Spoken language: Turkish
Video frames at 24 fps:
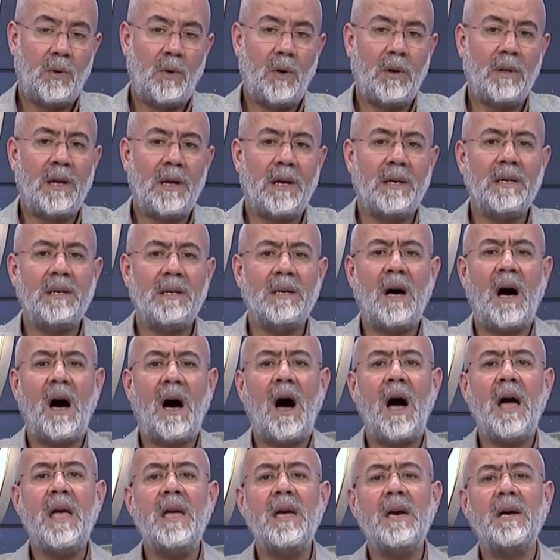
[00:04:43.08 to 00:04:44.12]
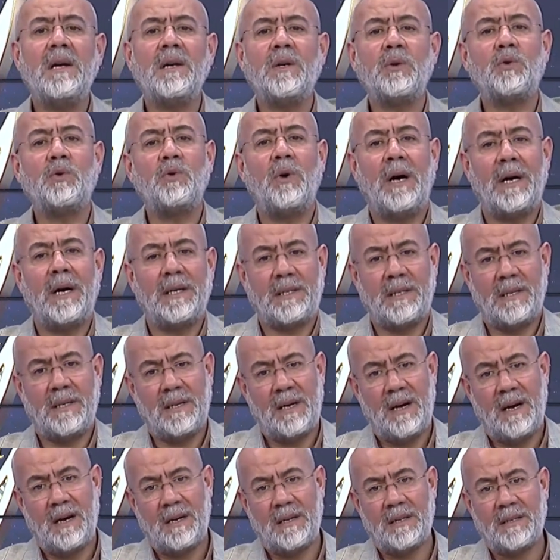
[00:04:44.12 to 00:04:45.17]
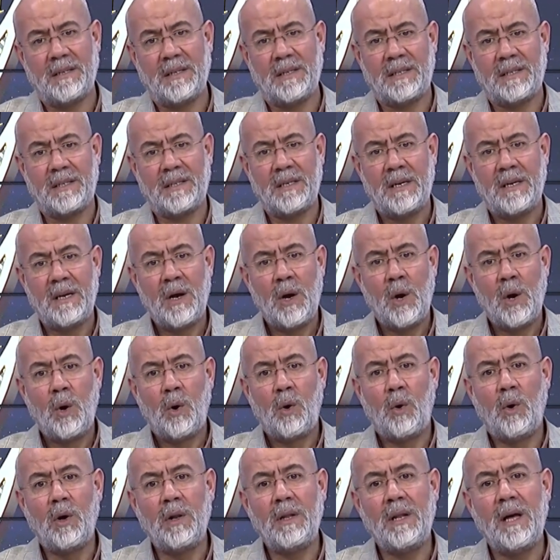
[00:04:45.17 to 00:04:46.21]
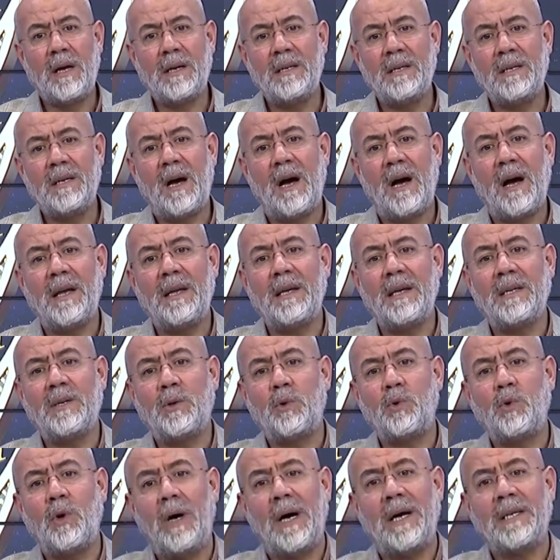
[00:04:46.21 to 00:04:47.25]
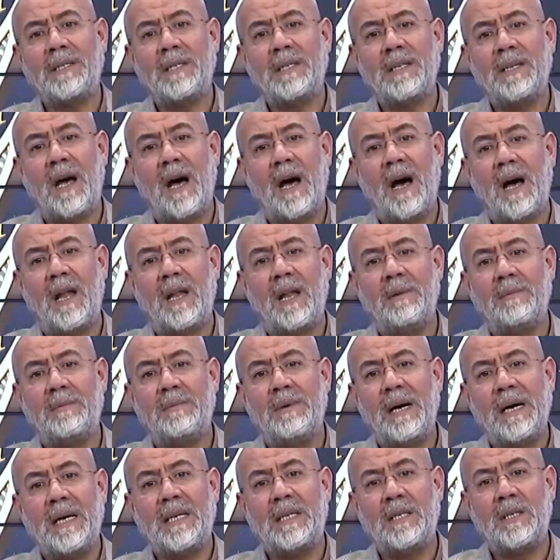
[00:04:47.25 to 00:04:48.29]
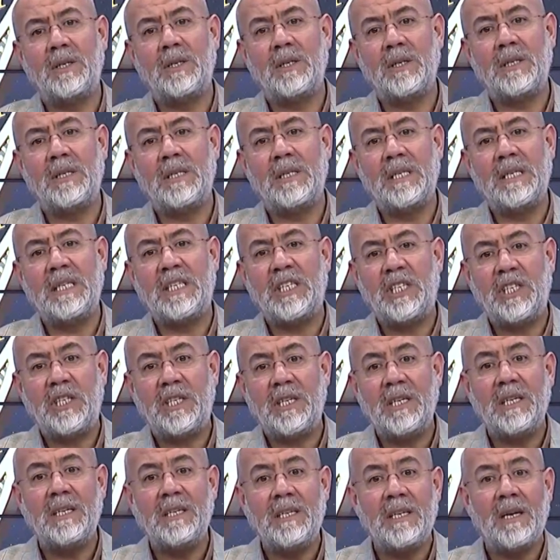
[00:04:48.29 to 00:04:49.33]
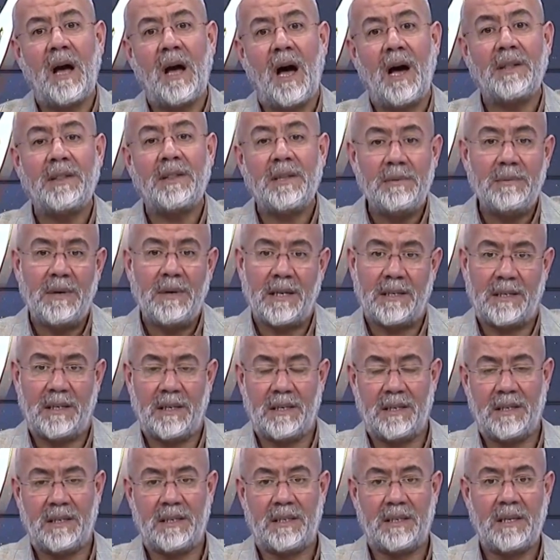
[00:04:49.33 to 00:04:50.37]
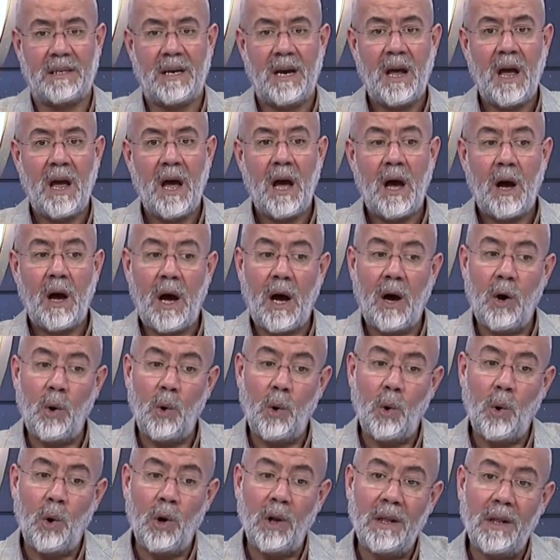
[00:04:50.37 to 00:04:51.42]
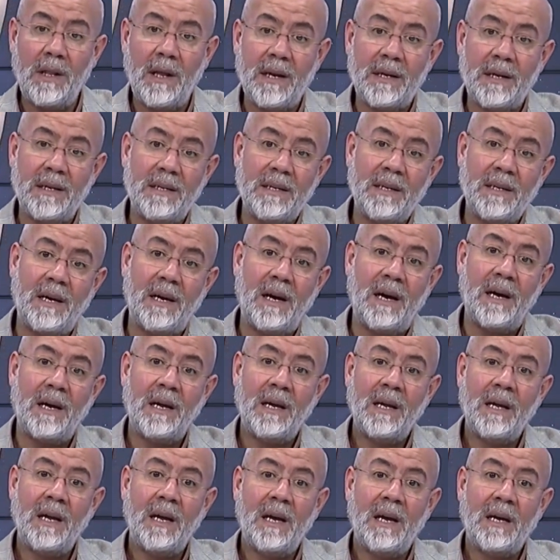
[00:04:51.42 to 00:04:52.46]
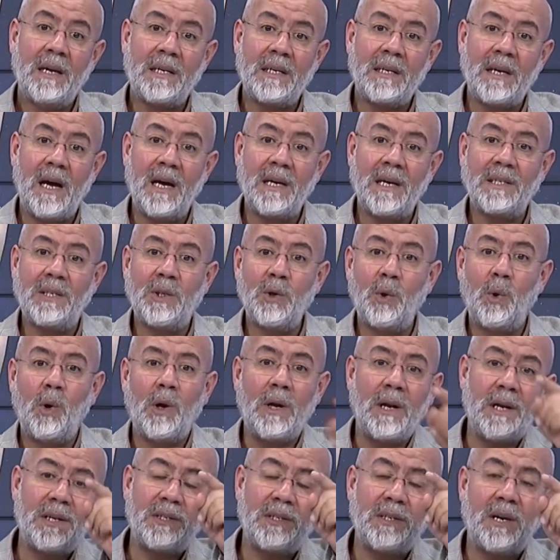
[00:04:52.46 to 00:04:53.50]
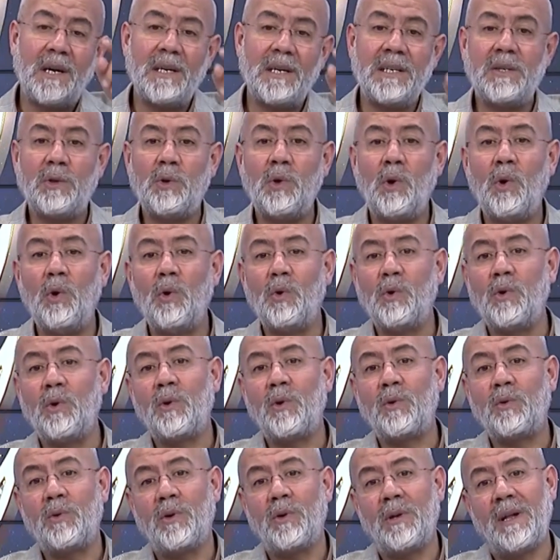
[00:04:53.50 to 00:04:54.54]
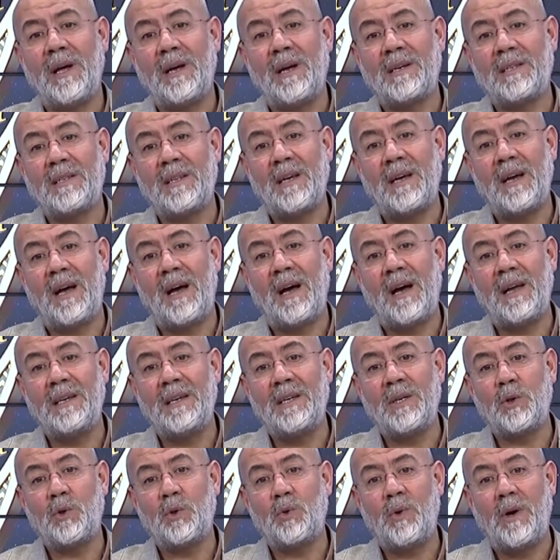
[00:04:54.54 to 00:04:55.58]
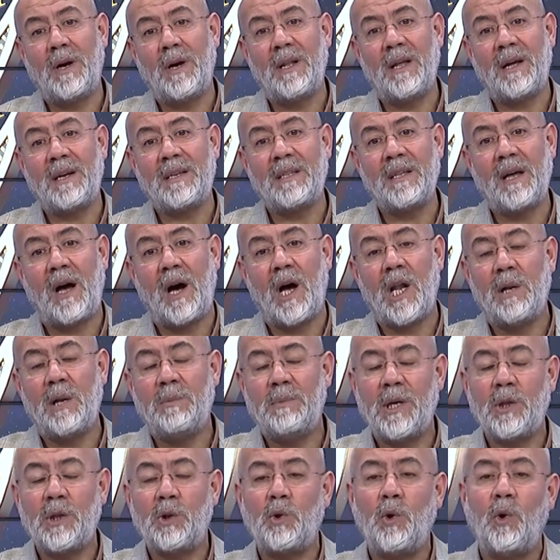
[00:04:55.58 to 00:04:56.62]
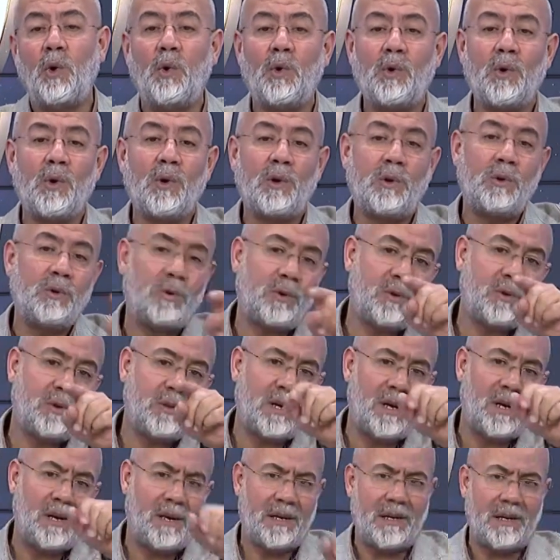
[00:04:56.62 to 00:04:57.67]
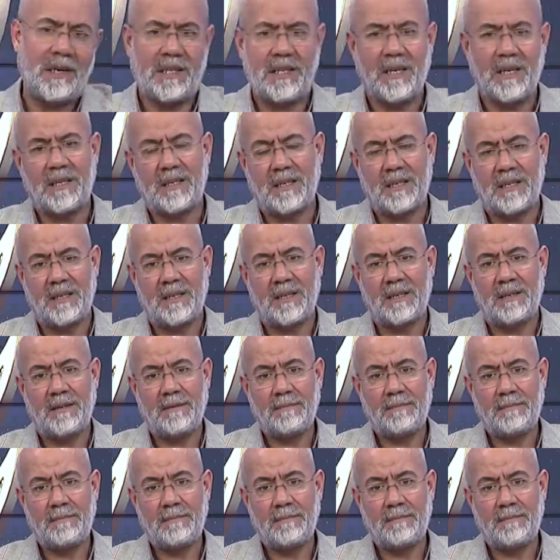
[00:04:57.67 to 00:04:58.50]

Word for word: Onların hayır duasını alınız. Onların hayır duasını almak için adım atınız. Onların razı olacağı doğrultularda hayır dualarını alma doğrultusunda hareket edin.